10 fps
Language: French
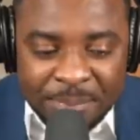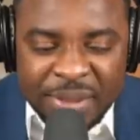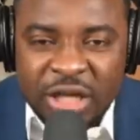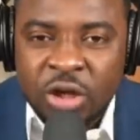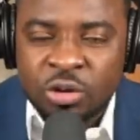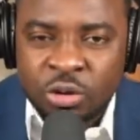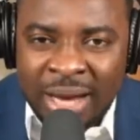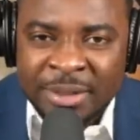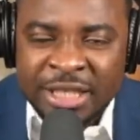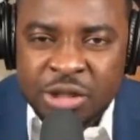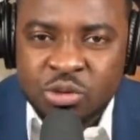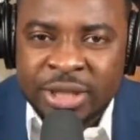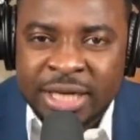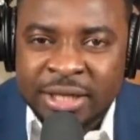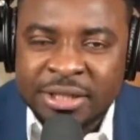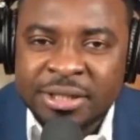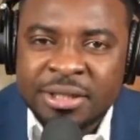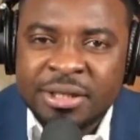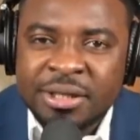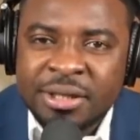millions de dollars américains sous tête li
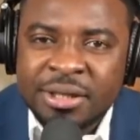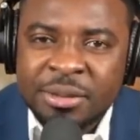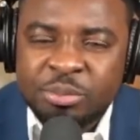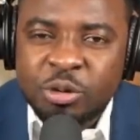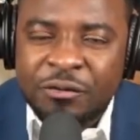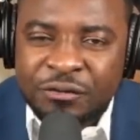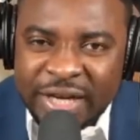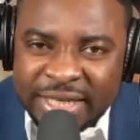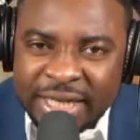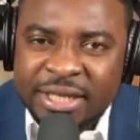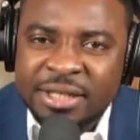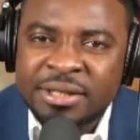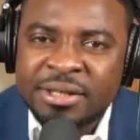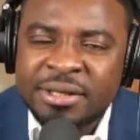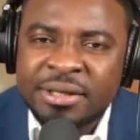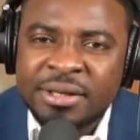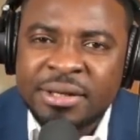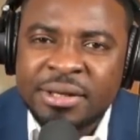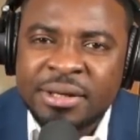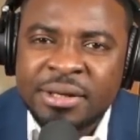pour faire tête li.
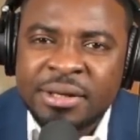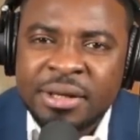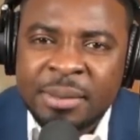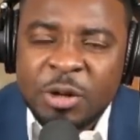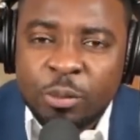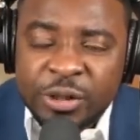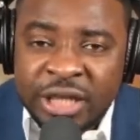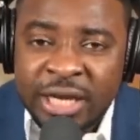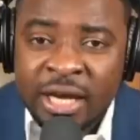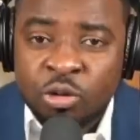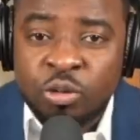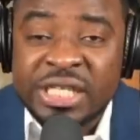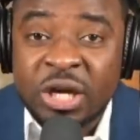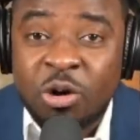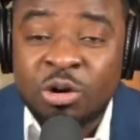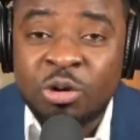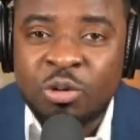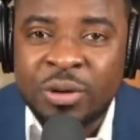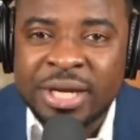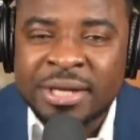On est obligé coincé kon
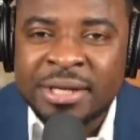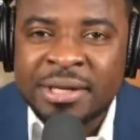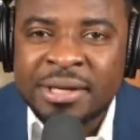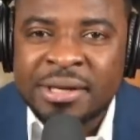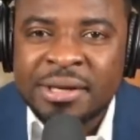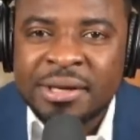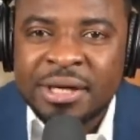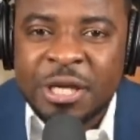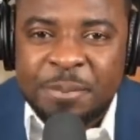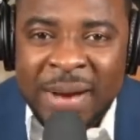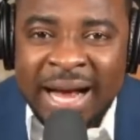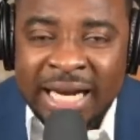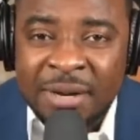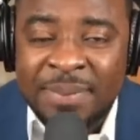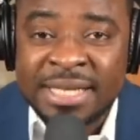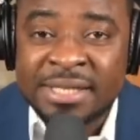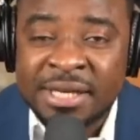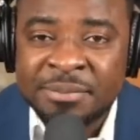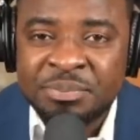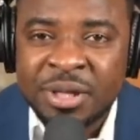coin. Li pas qu'à
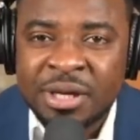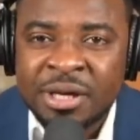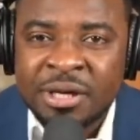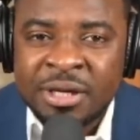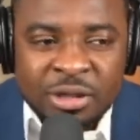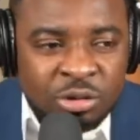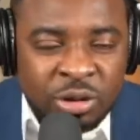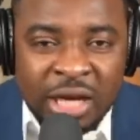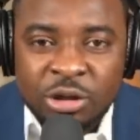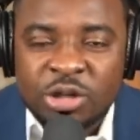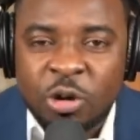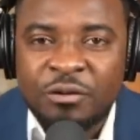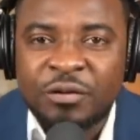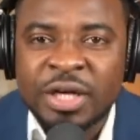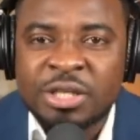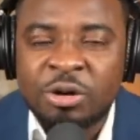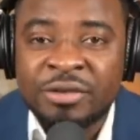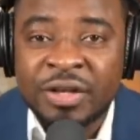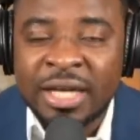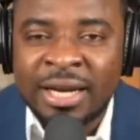déplacer dans quelque que soit conférence qui ont
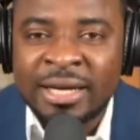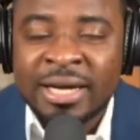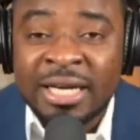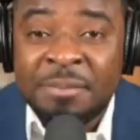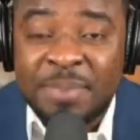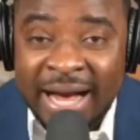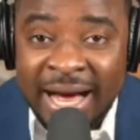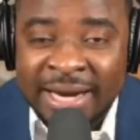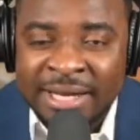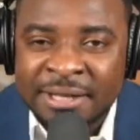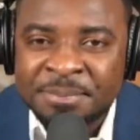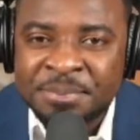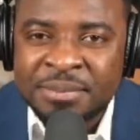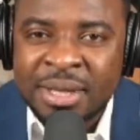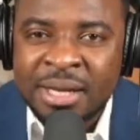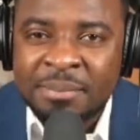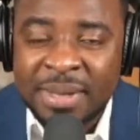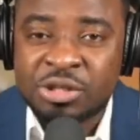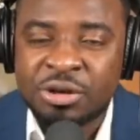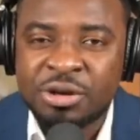invité là, li pas qu'à aller
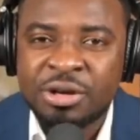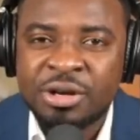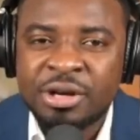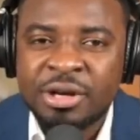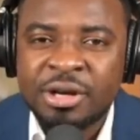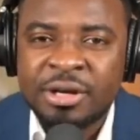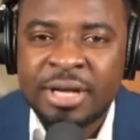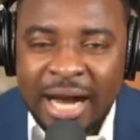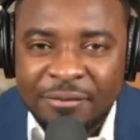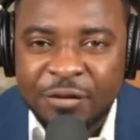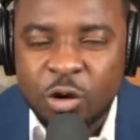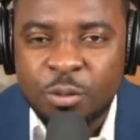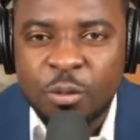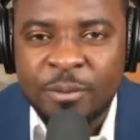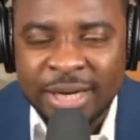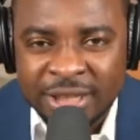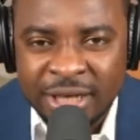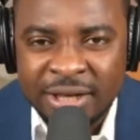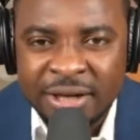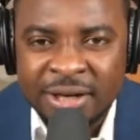parce que nèg a fait complot pour manger.